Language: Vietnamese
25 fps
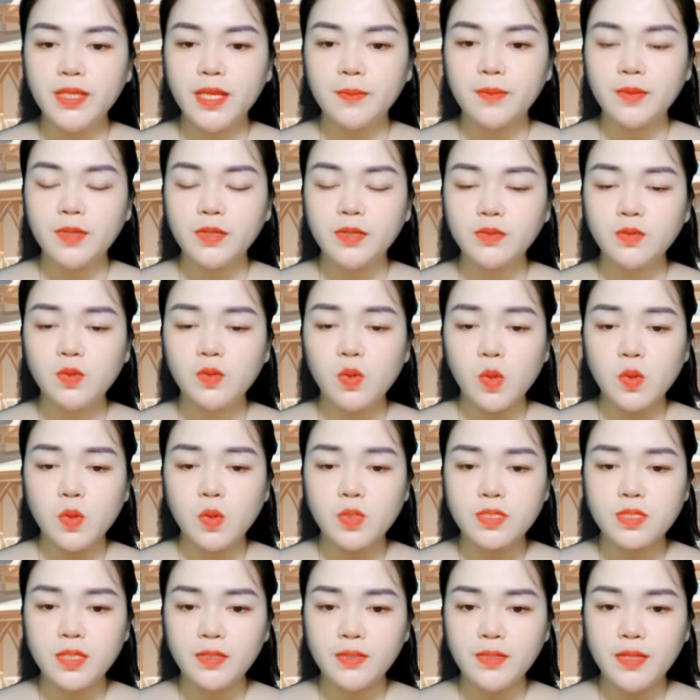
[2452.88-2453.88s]
Nhưng dù
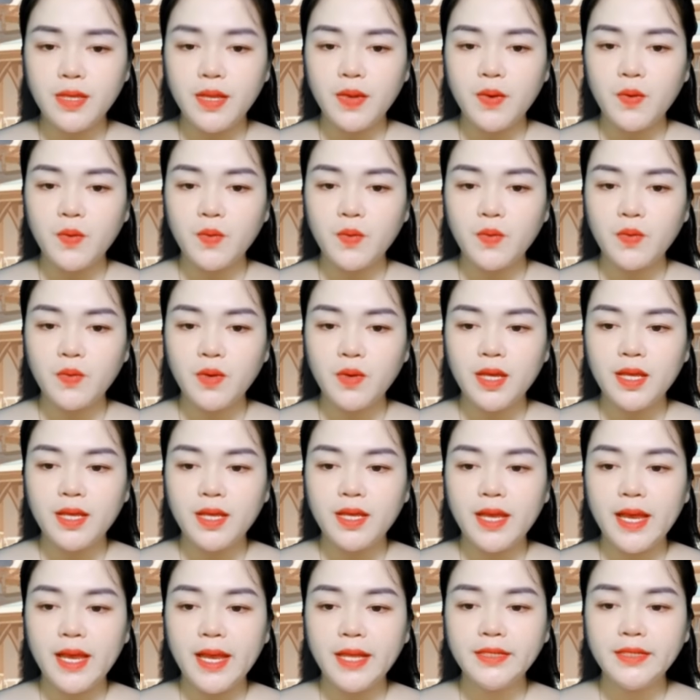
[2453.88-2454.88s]
Nhạc Đình có bận như
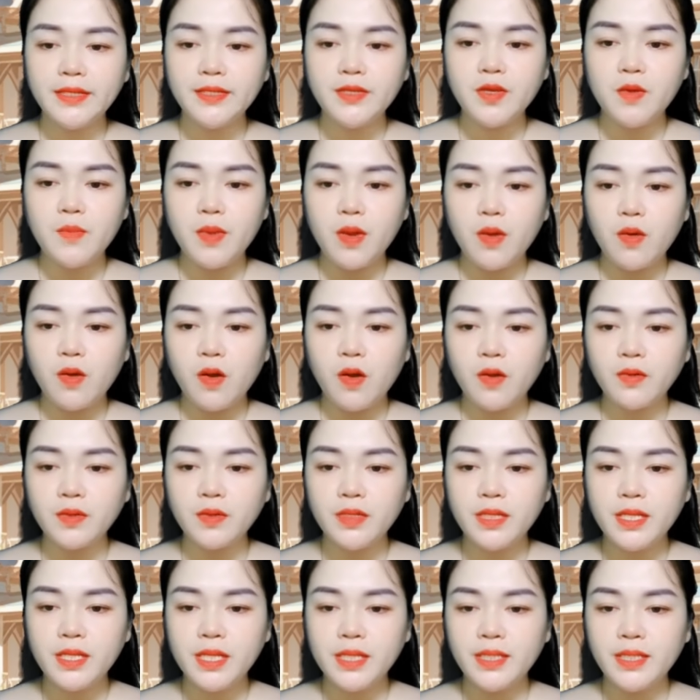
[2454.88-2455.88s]
thế nào, thì
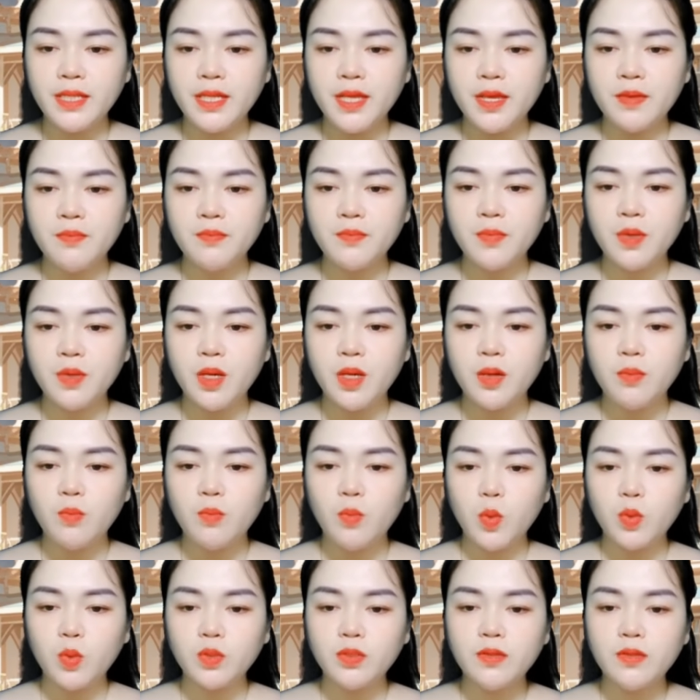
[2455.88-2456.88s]
mỗi tối cũng đều
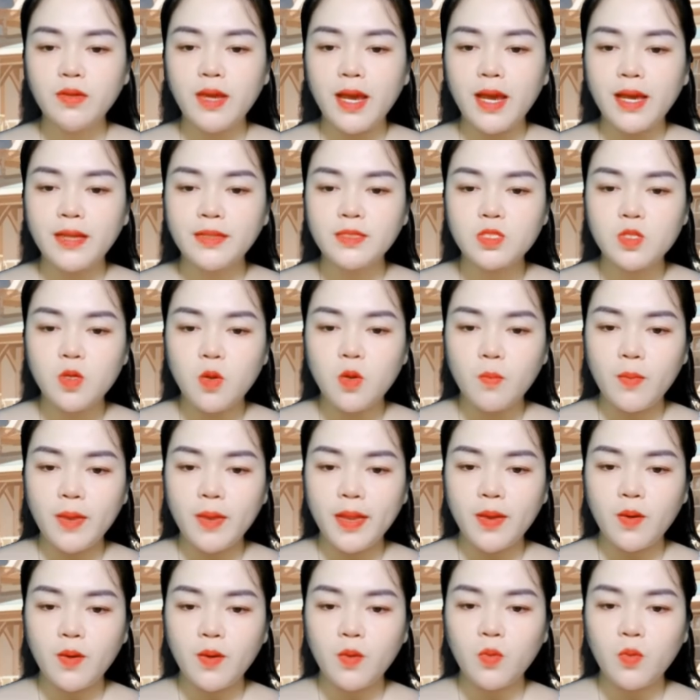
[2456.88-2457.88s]
gọi video call cho
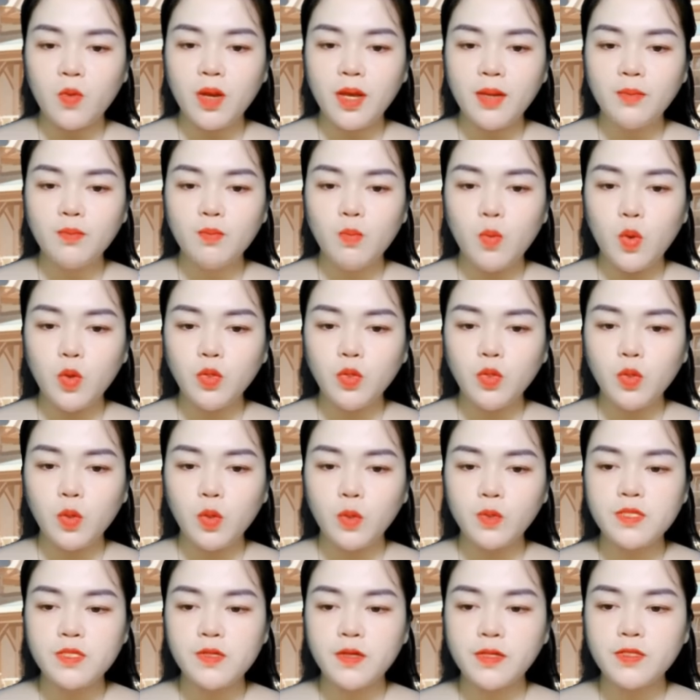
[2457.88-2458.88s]
cô. Có
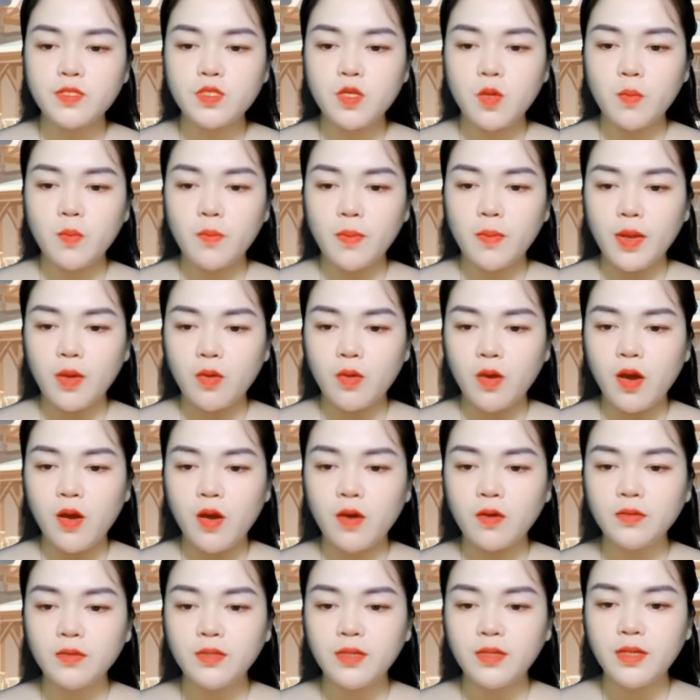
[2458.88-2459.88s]
lúc thì hai người bọn
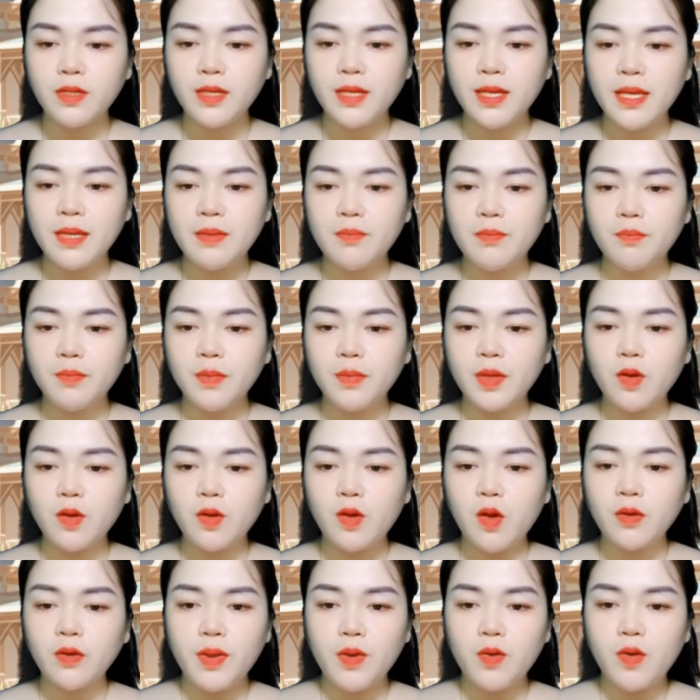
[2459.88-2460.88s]
họ ai làm bài
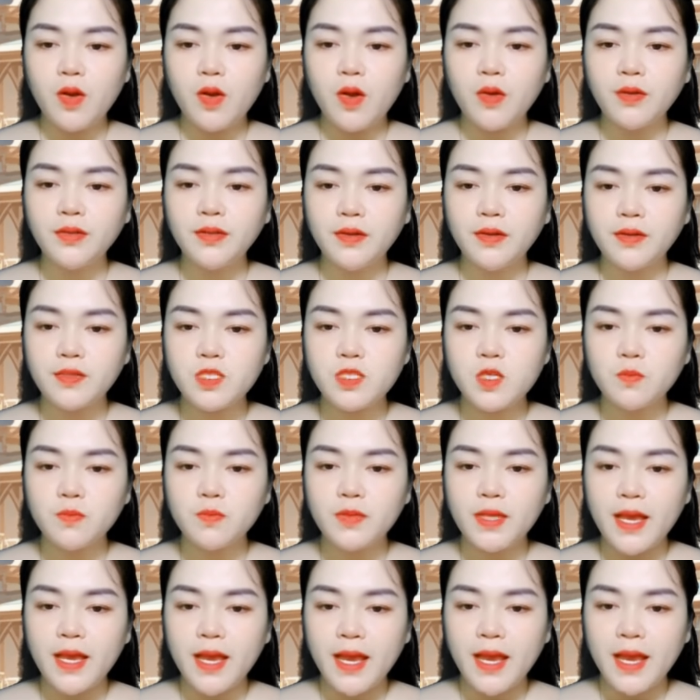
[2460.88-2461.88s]
nấy, có lúc thì
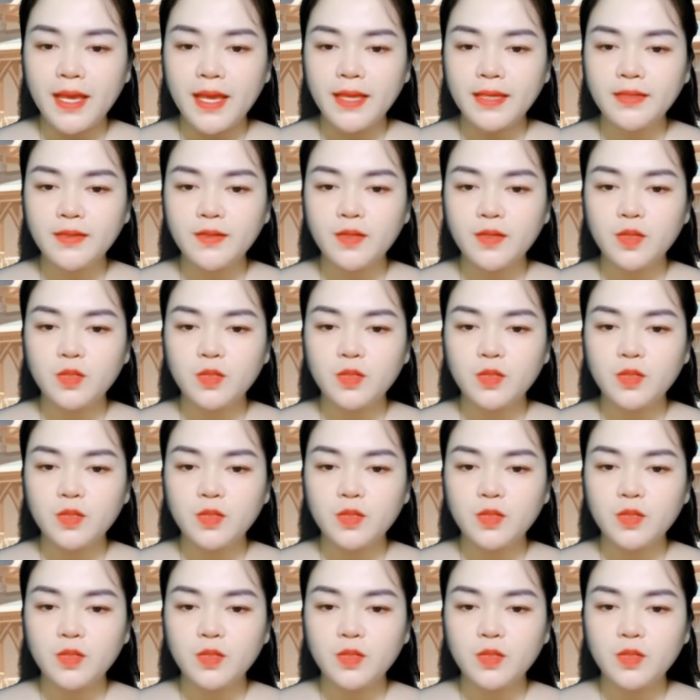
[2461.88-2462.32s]
anh lại giảng